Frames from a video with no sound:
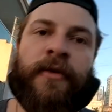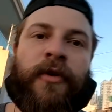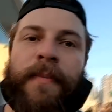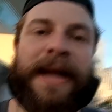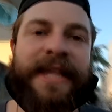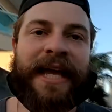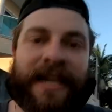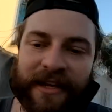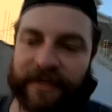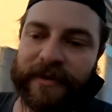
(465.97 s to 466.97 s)
Vou bater
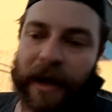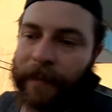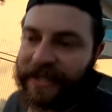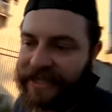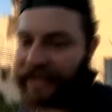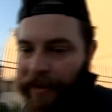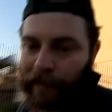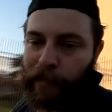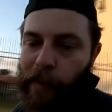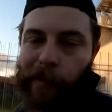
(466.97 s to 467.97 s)
ali e apresentar
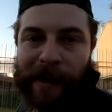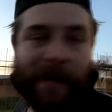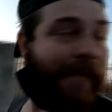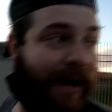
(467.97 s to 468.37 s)
pro meu pai e minha